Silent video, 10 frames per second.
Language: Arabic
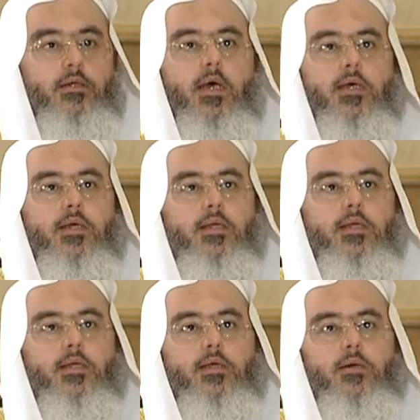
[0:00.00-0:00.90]
لكن
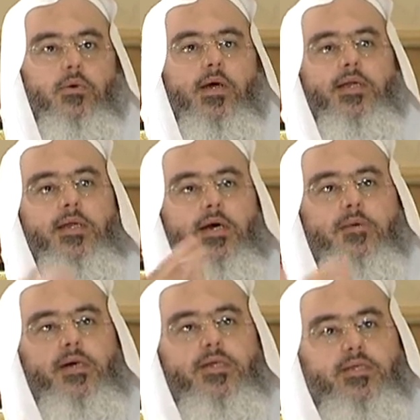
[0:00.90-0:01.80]
وين
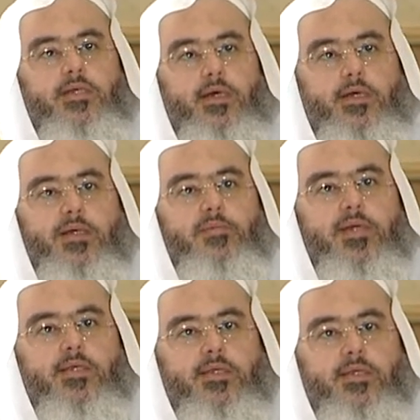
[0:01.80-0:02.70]
الأقمار الصناعية
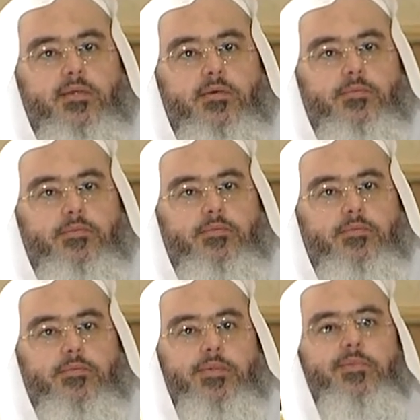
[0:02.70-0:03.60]
ما رصدتهم
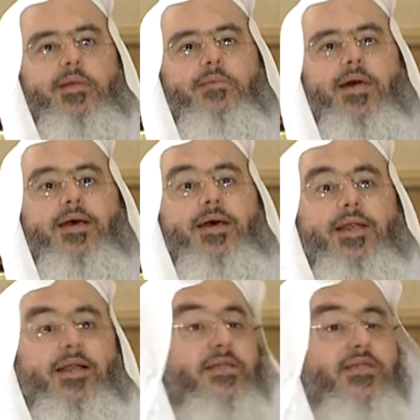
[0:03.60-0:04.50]
معنى أن
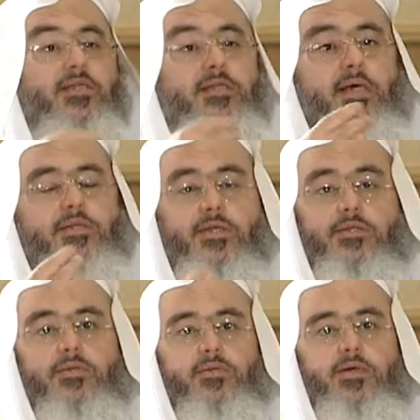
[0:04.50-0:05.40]
لا تستطيع أن
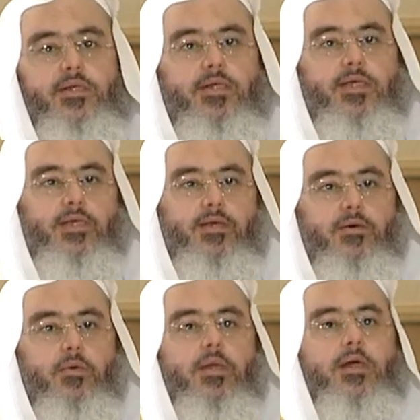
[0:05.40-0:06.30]
ترصد كل شيء
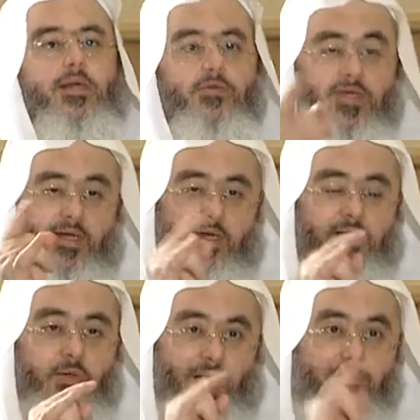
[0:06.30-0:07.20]
والله لو شاء
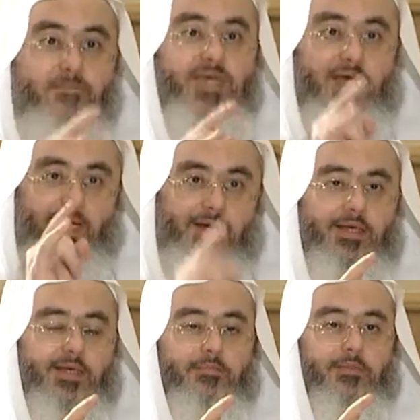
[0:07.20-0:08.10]
أن يعمي
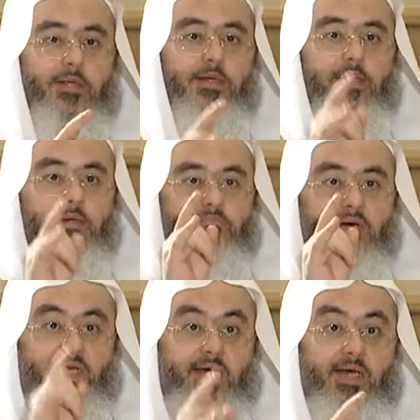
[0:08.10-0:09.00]
عليهم
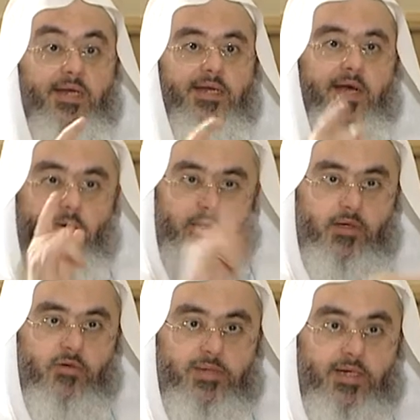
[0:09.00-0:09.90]
مكانا أو
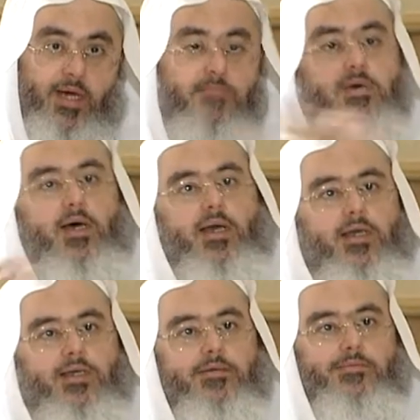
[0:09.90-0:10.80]
قوما عمى
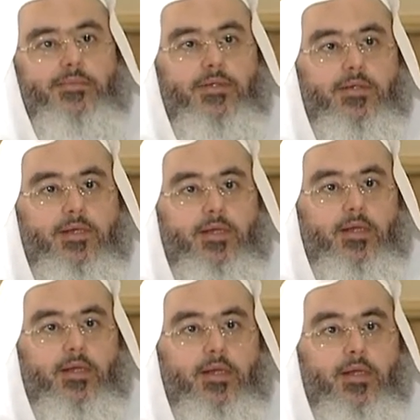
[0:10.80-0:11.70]
عليهم
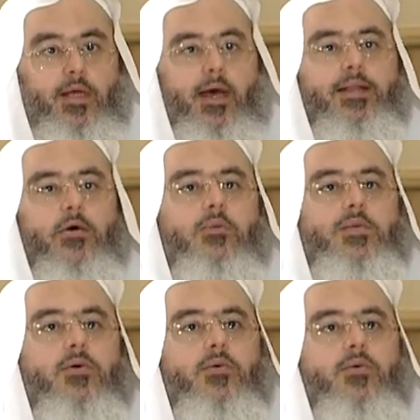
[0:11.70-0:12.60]
نعم.
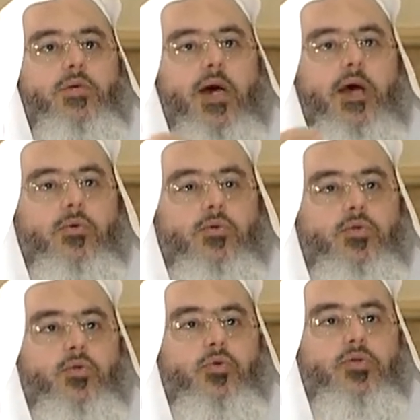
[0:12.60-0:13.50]
هم يقولون
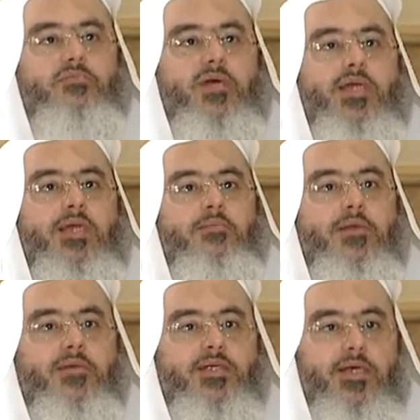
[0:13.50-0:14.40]
الوجود مليء
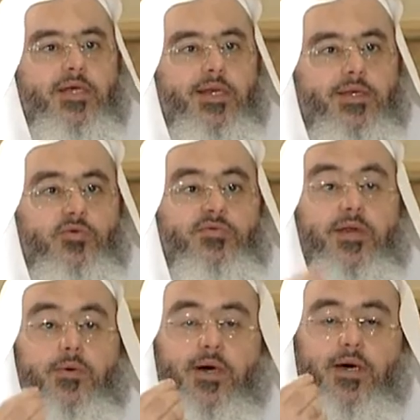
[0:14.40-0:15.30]
بالمجاهيل شوف
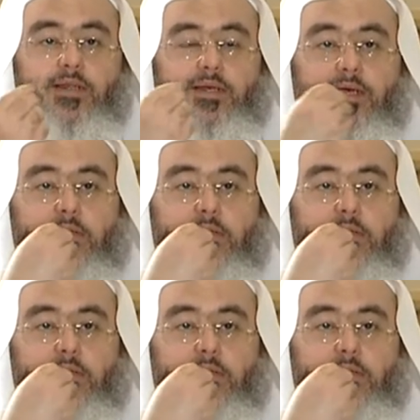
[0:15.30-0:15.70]
لو أخذنا